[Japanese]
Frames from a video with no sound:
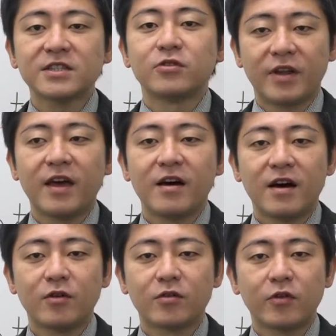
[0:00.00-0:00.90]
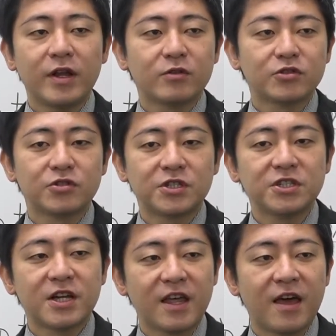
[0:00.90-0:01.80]
ラスのね、去年の出
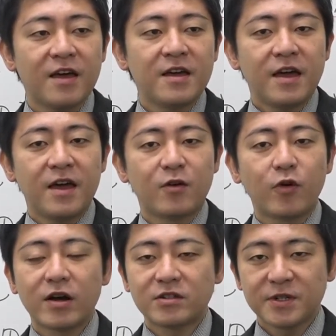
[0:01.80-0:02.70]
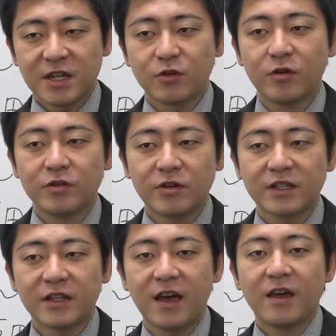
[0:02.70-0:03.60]
身者で、合格しましたという
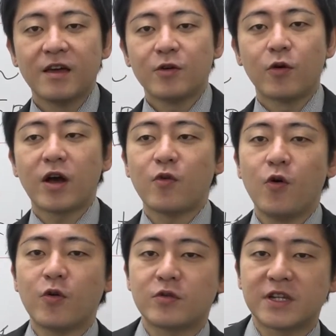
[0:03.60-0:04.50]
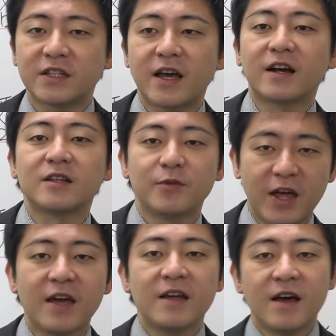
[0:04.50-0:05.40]
方で、合格報告されたい方も
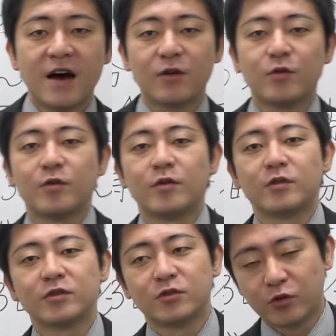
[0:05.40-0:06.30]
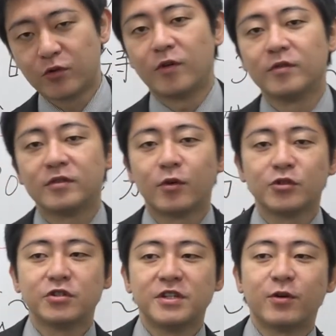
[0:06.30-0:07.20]
ね、どんどんご
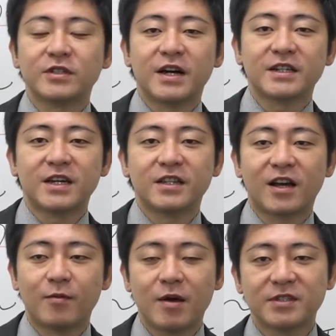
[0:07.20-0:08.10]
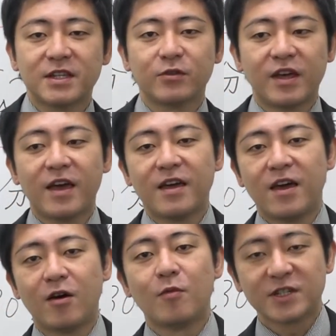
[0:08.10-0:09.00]
自由にご参加されて構いませんの
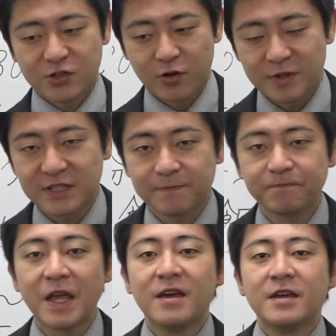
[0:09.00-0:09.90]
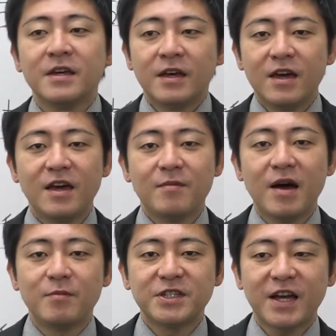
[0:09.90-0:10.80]
で、お待ちしております。
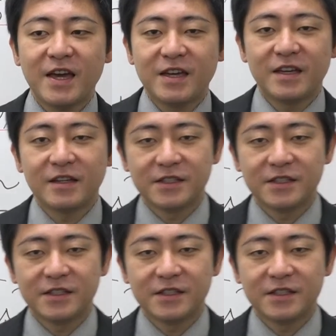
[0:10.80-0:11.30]
短い